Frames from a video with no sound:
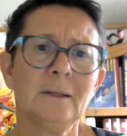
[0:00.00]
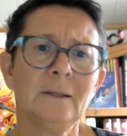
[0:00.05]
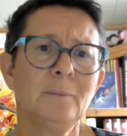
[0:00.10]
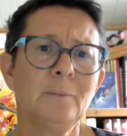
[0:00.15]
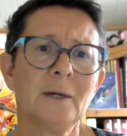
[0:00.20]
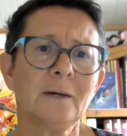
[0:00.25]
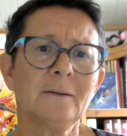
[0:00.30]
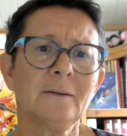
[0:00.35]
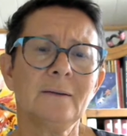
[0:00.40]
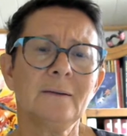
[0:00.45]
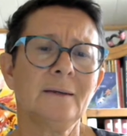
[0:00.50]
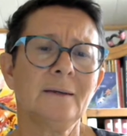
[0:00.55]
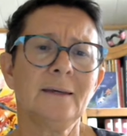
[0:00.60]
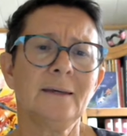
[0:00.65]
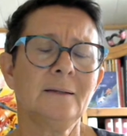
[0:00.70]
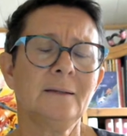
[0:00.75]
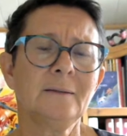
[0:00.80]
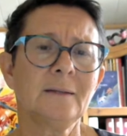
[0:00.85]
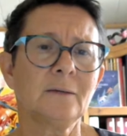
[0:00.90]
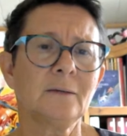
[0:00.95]
liberté,
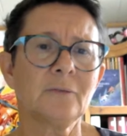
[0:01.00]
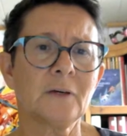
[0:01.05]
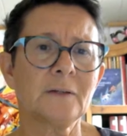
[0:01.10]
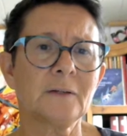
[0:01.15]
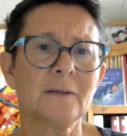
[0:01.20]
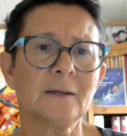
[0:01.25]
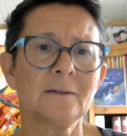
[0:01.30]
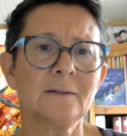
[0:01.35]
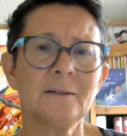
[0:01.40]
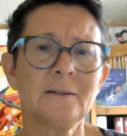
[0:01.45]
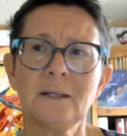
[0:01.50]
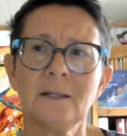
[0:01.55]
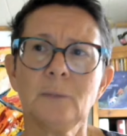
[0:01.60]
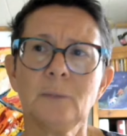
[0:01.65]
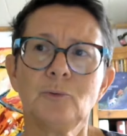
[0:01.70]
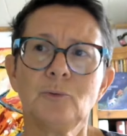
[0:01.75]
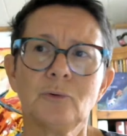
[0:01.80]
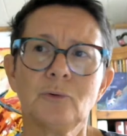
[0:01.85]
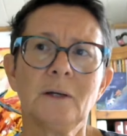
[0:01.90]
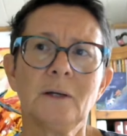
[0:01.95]
égalité,
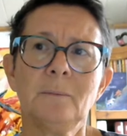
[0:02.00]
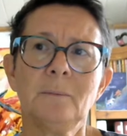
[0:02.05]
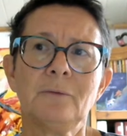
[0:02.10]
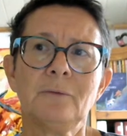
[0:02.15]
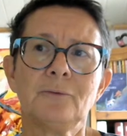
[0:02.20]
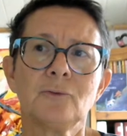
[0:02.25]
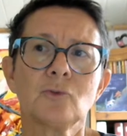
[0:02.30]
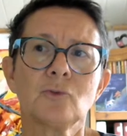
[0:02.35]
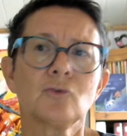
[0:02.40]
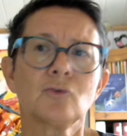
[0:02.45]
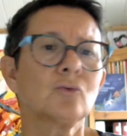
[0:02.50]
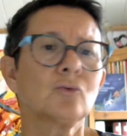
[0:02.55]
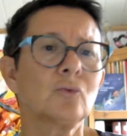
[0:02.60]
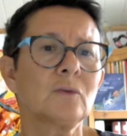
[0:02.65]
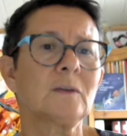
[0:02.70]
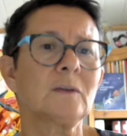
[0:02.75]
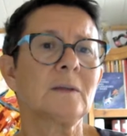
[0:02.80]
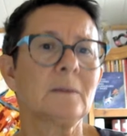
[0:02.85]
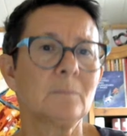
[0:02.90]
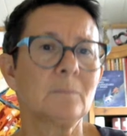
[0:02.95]
fraternité, purée, mais faisons
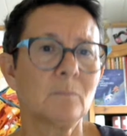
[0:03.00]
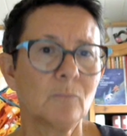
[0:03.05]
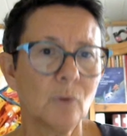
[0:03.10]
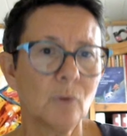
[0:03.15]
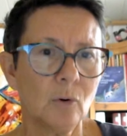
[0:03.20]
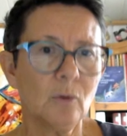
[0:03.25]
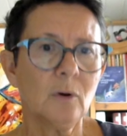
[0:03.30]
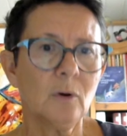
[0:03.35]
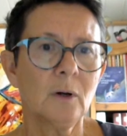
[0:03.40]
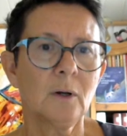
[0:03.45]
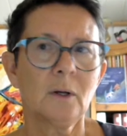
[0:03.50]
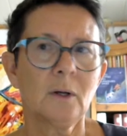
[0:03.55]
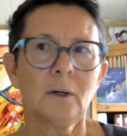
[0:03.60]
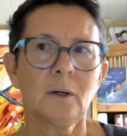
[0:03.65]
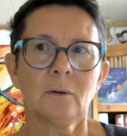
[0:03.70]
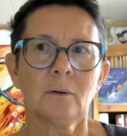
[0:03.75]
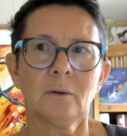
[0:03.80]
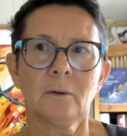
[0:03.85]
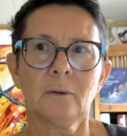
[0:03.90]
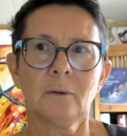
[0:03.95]
de ces mots
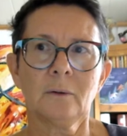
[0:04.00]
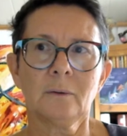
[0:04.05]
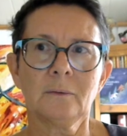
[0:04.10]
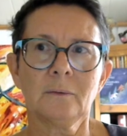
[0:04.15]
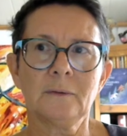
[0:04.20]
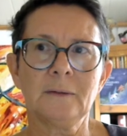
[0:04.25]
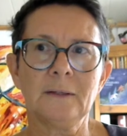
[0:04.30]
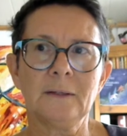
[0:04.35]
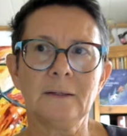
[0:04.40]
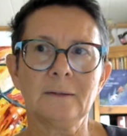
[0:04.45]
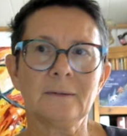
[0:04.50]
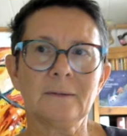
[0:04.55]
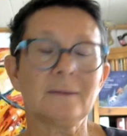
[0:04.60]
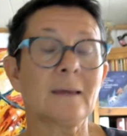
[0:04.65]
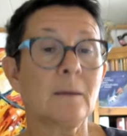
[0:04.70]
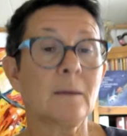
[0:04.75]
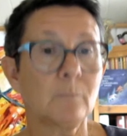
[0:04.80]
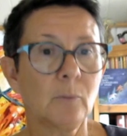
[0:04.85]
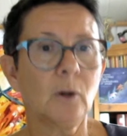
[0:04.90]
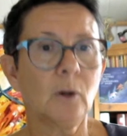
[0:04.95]
euh, des
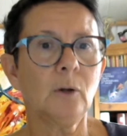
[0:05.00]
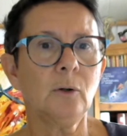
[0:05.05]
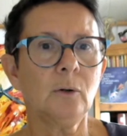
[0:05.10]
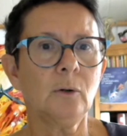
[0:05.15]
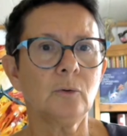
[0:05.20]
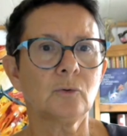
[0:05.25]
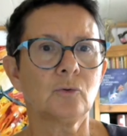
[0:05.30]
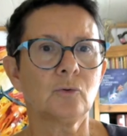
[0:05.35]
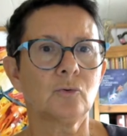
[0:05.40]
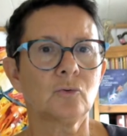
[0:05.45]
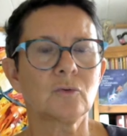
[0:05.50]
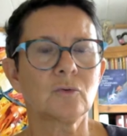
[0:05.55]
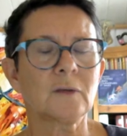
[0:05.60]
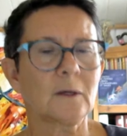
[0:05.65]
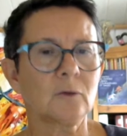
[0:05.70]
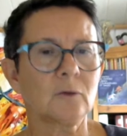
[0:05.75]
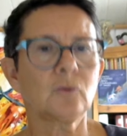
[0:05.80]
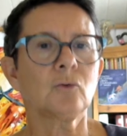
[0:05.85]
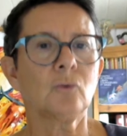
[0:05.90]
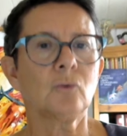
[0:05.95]
symboles de nos
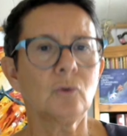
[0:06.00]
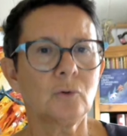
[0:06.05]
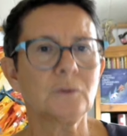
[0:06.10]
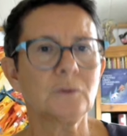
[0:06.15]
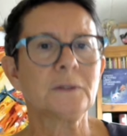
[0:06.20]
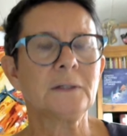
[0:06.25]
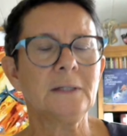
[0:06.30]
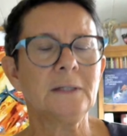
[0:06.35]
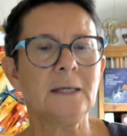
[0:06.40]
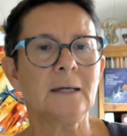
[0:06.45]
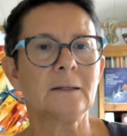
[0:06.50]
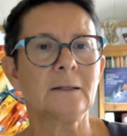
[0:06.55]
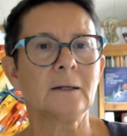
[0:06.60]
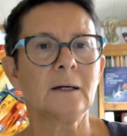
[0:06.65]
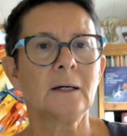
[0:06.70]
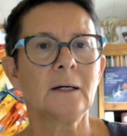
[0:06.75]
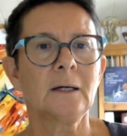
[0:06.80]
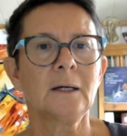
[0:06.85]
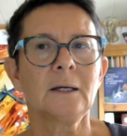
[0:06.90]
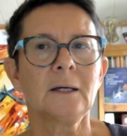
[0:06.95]
actions
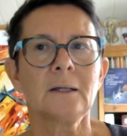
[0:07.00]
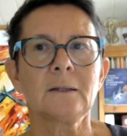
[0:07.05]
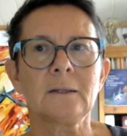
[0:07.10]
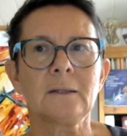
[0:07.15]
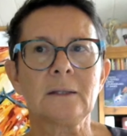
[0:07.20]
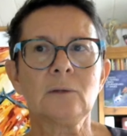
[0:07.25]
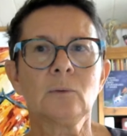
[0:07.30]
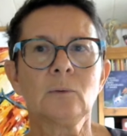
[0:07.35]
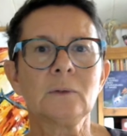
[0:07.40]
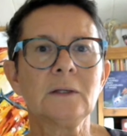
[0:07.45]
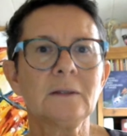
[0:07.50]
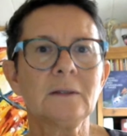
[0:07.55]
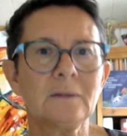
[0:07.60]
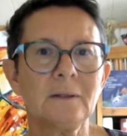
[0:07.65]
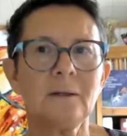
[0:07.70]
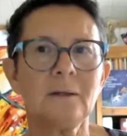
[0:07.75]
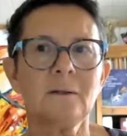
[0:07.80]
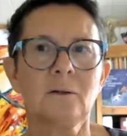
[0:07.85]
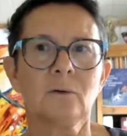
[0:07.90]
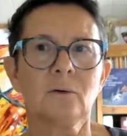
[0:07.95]
quotidiennes. Si on
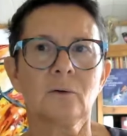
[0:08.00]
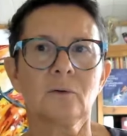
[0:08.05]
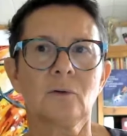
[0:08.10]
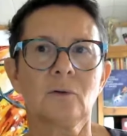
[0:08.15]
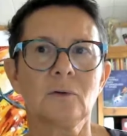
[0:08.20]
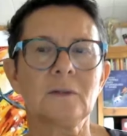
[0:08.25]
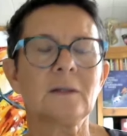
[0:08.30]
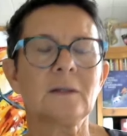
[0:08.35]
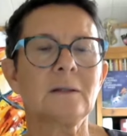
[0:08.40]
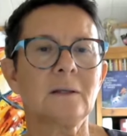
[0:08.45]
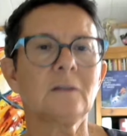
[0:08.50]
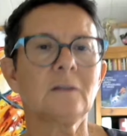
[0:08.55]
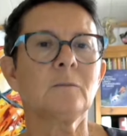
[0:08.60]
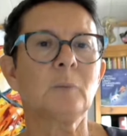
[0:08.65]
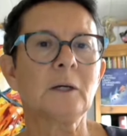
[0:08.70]
était dans, cet